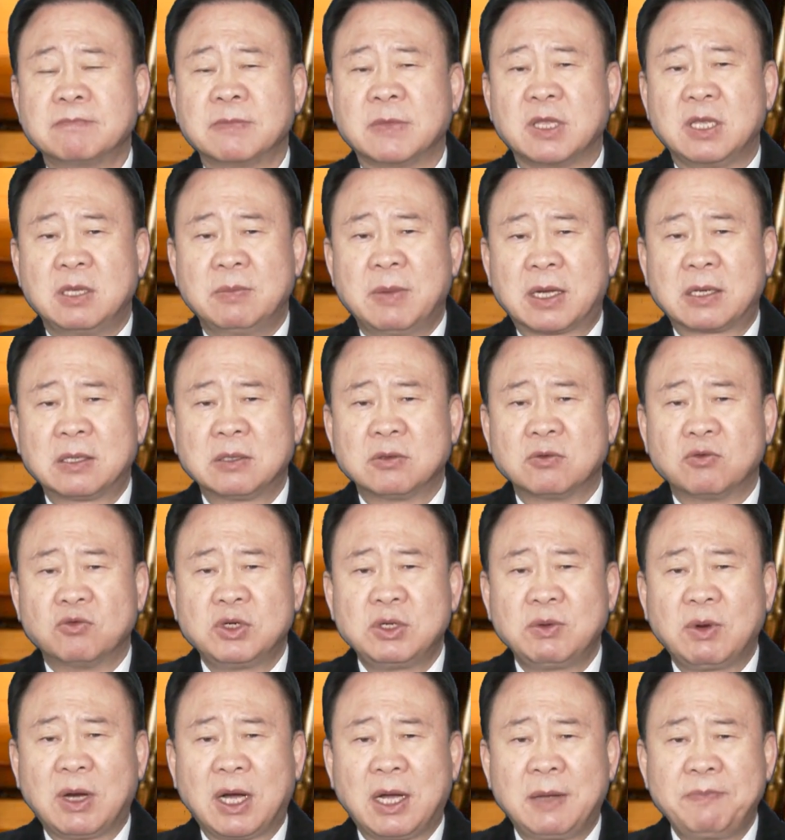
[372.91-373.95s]
이 말은
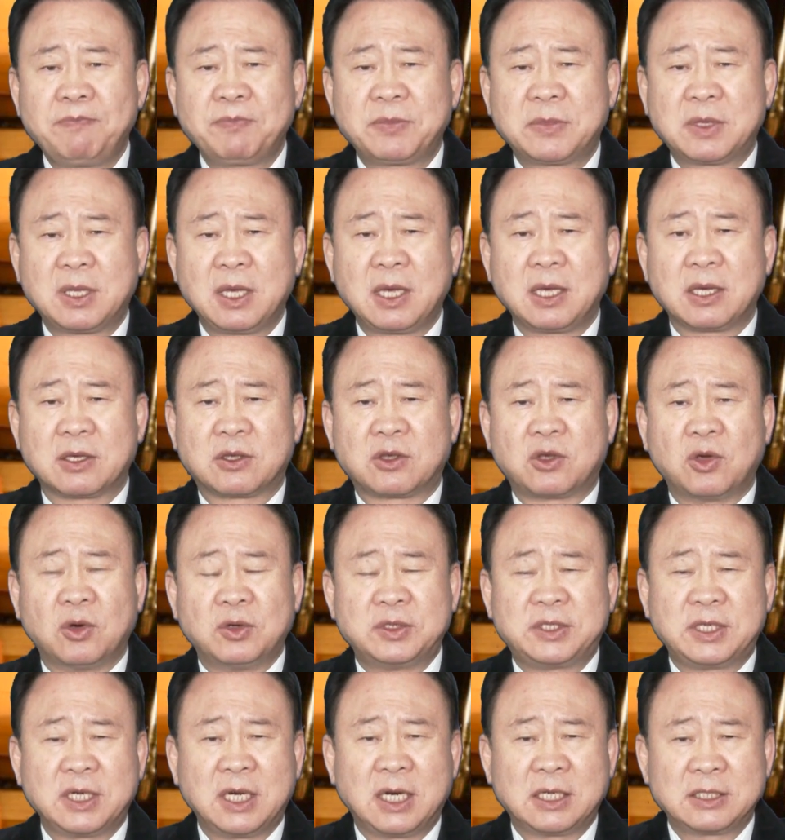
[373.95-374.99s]
우리와 함께
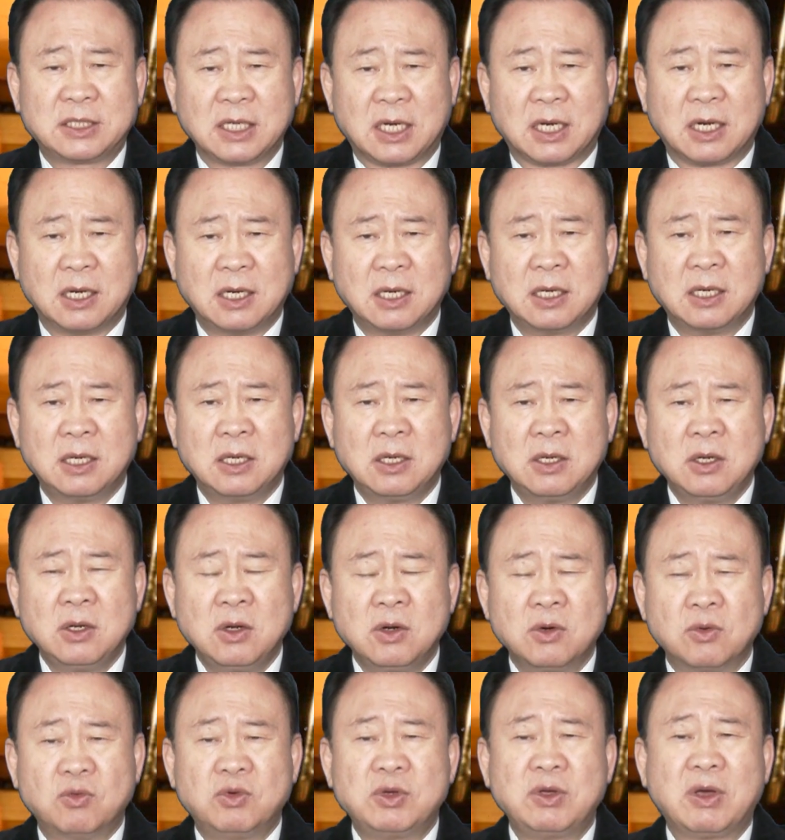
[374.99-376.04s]
교제하자,
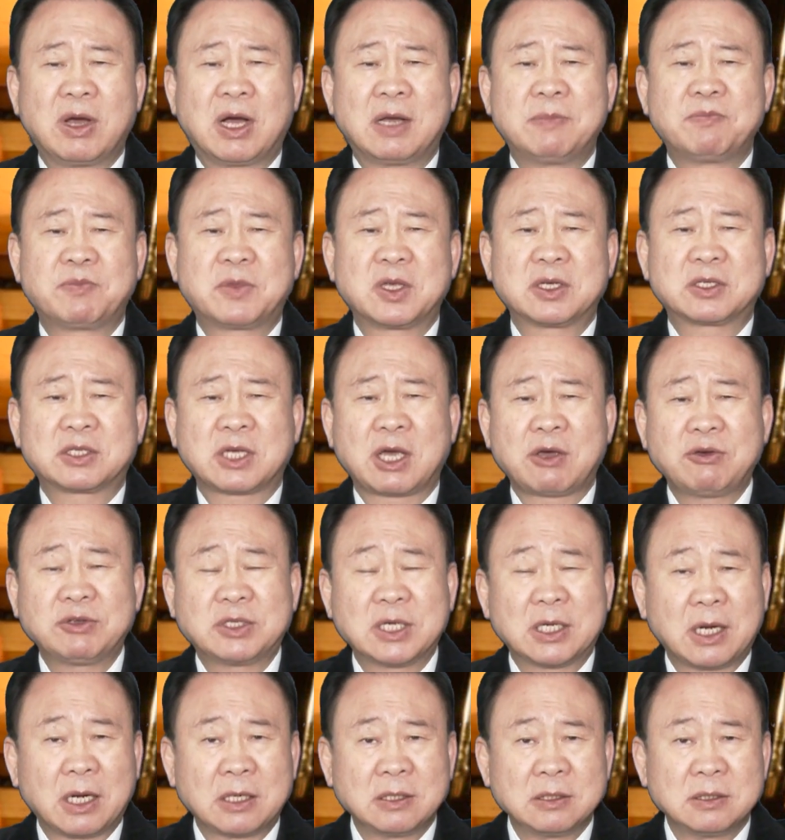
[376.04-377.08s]
우리와 함께
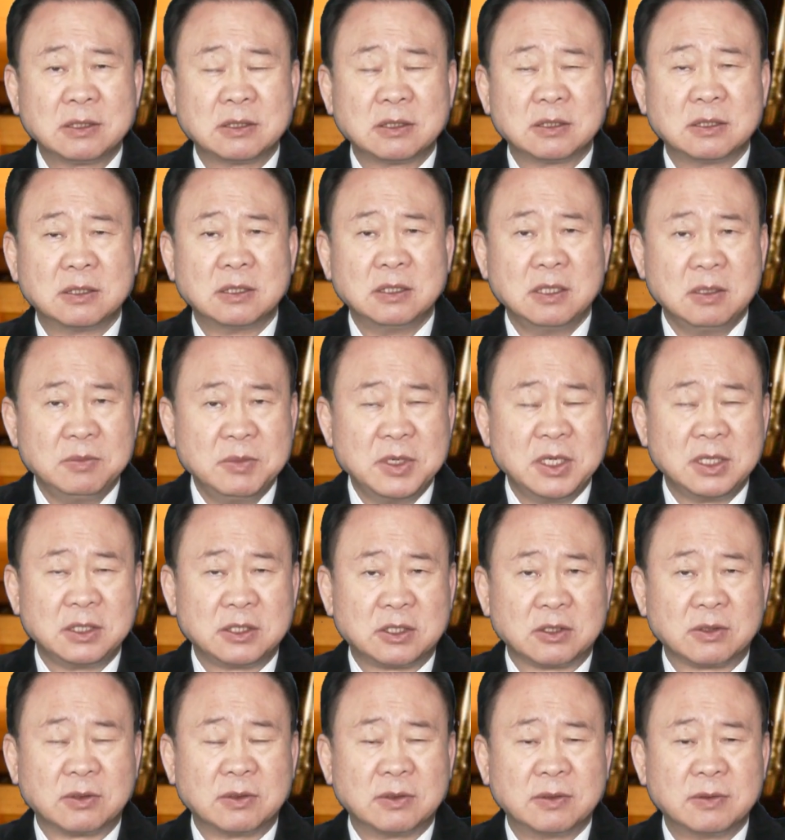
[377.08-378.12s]
사귀자라는 의미이죠.